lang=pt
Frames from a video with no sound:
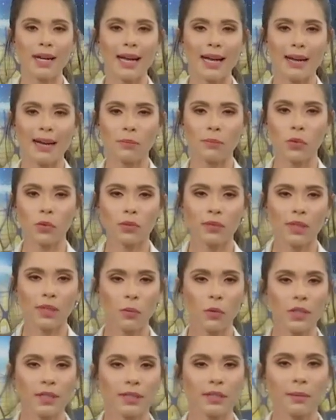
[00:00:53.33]
cabo
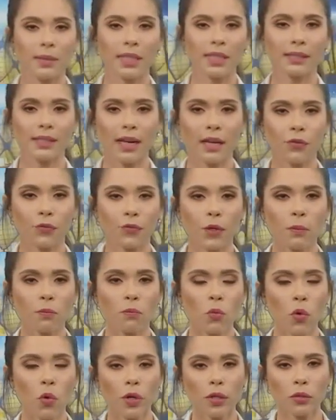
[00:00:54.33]
da Polícia Militar foi
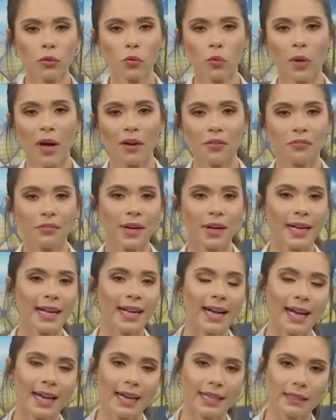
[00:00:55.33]
morto a
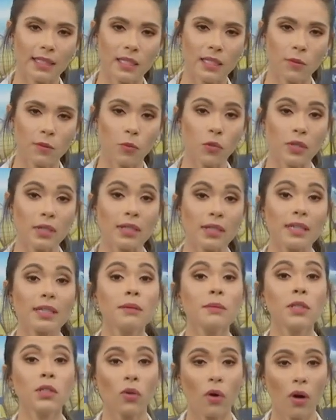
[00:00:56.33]
facadas por
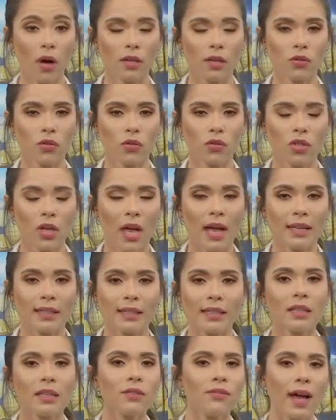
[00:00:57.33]
criminosos
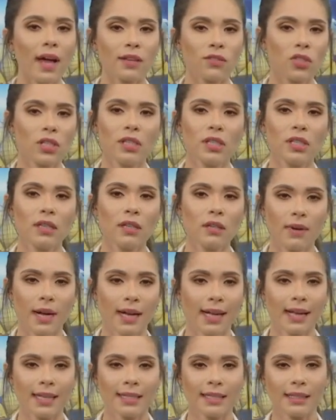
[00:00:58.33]
que invadiram
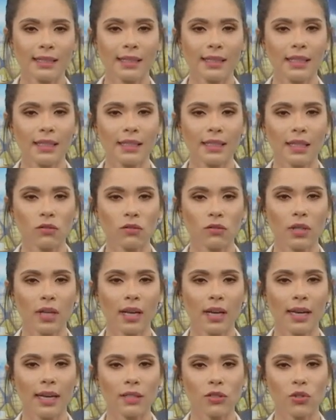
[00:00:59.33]
a casa dele na
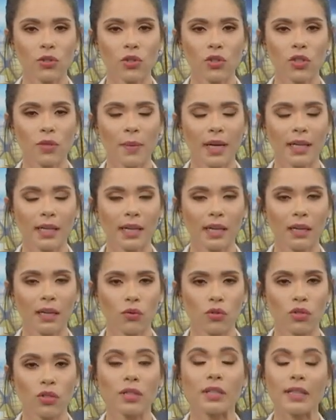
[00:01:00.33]
zona leste de
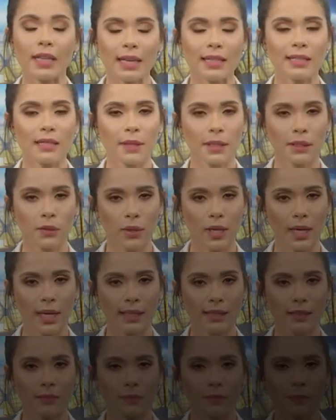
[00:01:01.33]
Manaus nessa
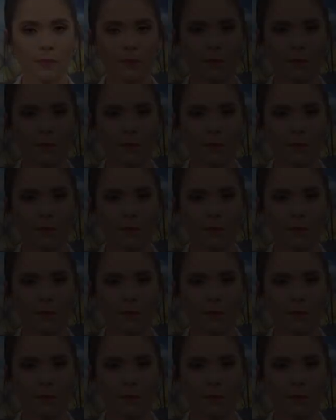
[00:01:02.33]
madrugada.